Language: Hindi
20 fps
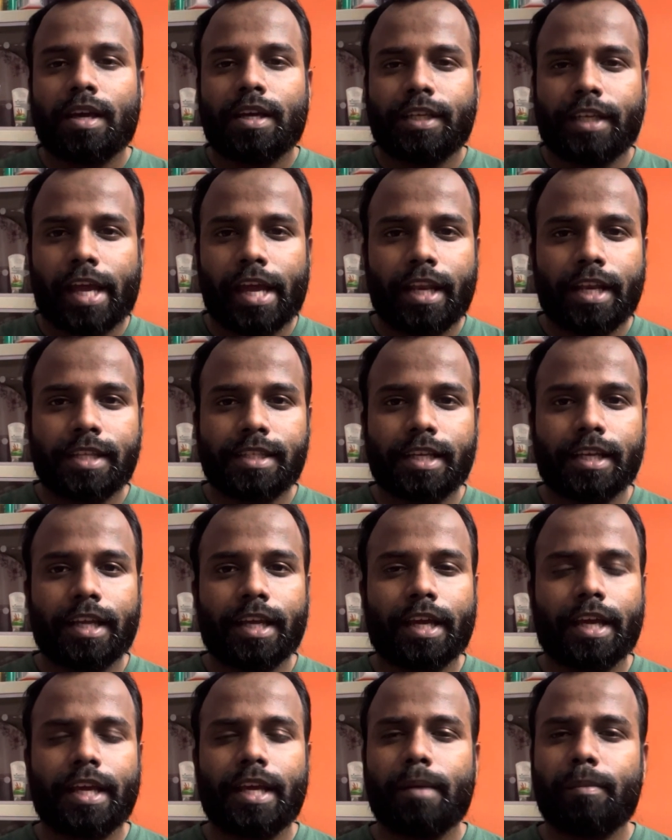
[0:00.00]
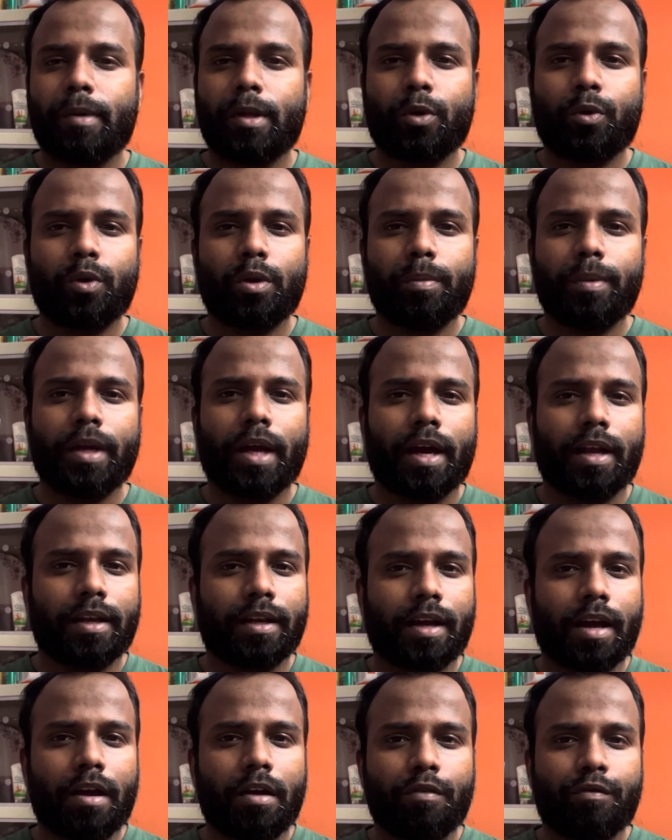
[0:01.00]
यही रीज़न है कि ये बिल्कुल भी
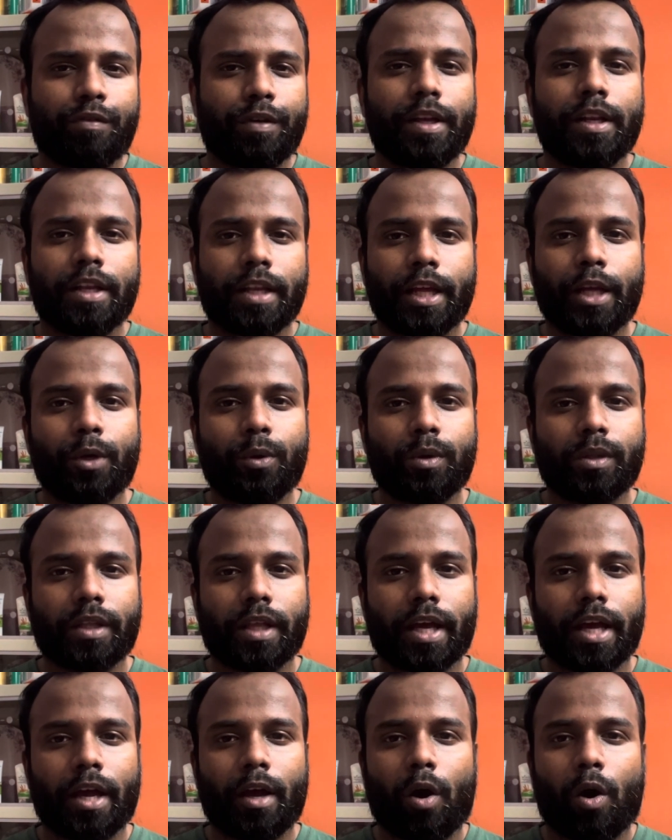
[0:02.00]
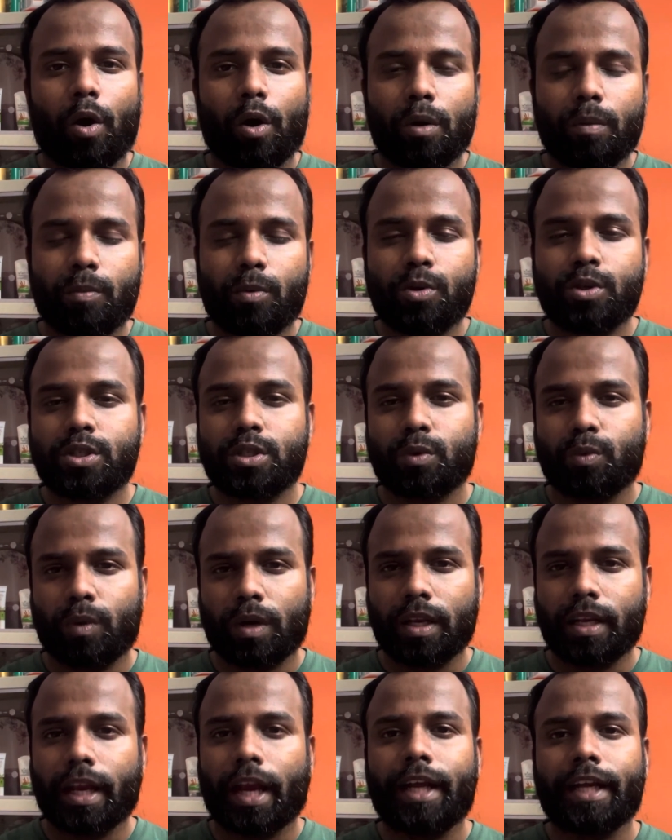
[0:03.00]
हल्का फील नहीं होता है ऑलमोस्ट
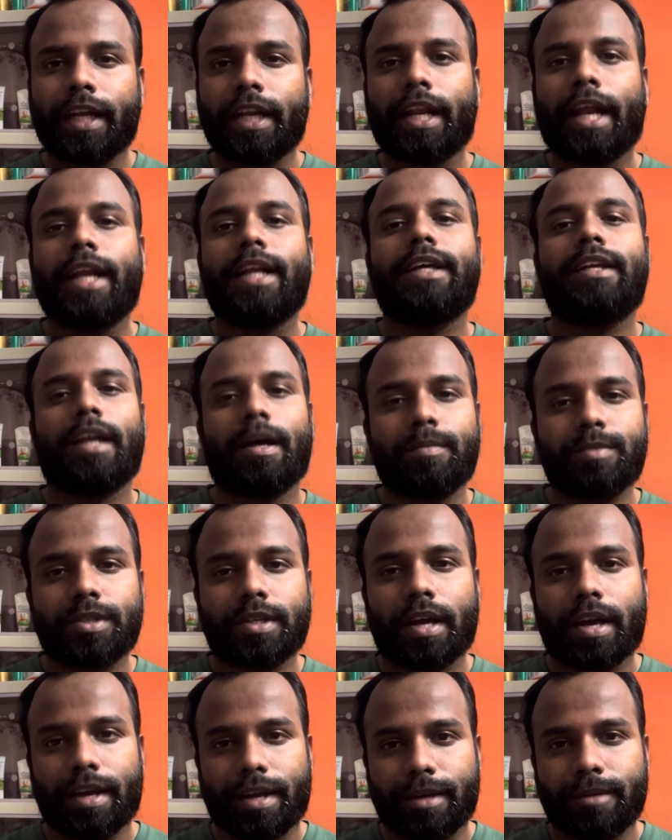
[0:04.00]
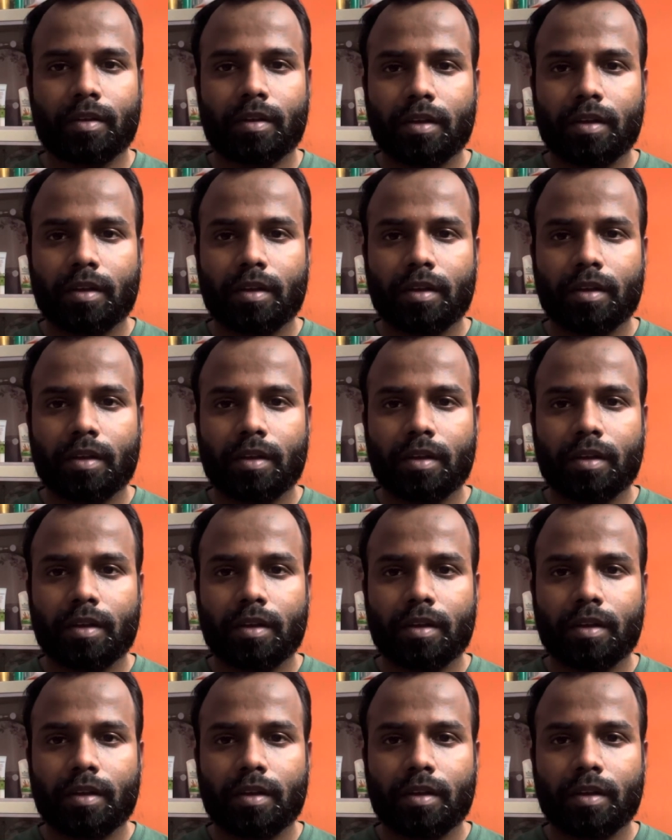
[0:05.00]
199 ग्राम्स का है